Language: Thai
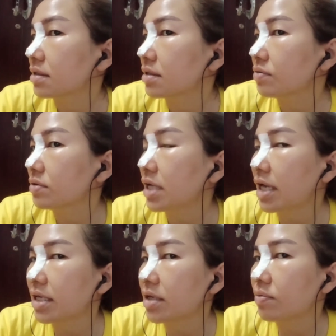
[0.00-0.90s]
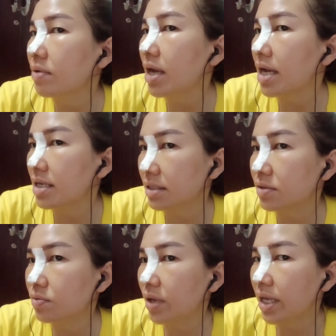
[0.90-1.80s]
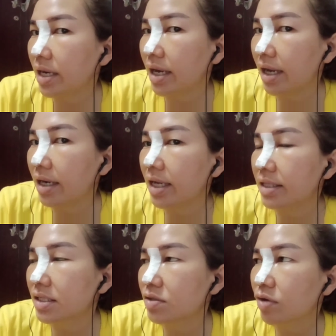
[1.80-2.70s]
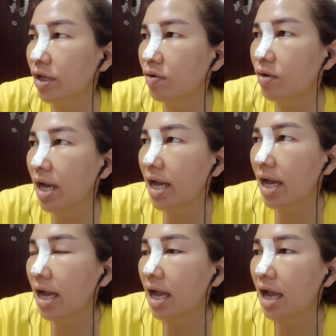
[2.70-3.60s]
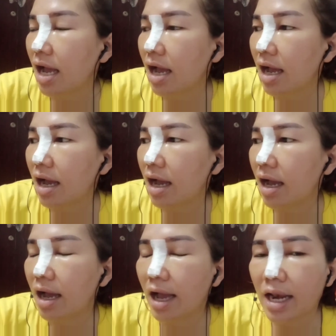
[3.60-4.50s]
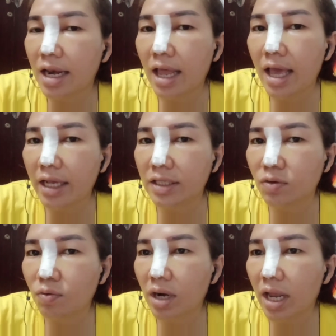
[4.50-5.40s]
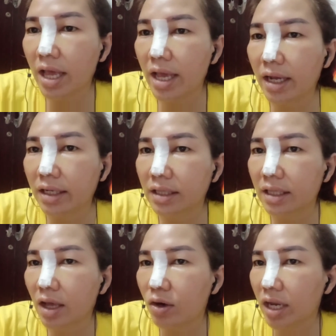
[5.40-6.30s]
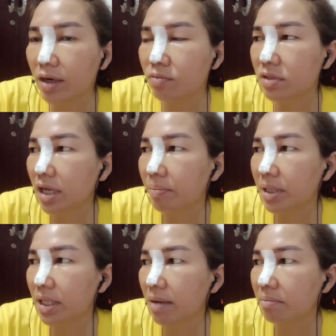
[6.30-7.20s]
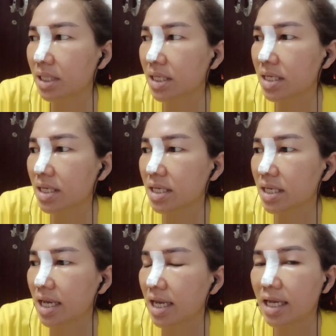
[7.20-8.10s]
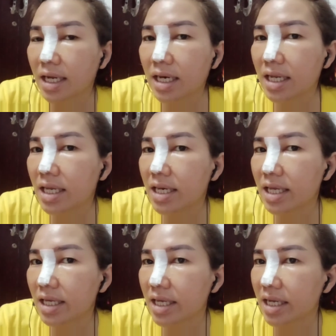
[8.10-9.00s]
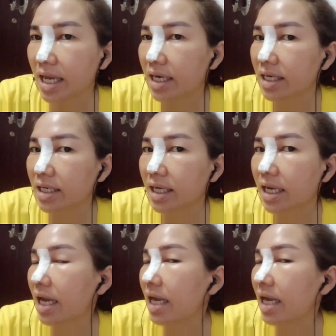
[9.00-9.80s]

จางคิดว่าสวยนะคะ น่าจะสวยกว่าอันแรกทรงแรกตอนนั้นจังไปทำที่คลินิกอีกอันนึงนะคะ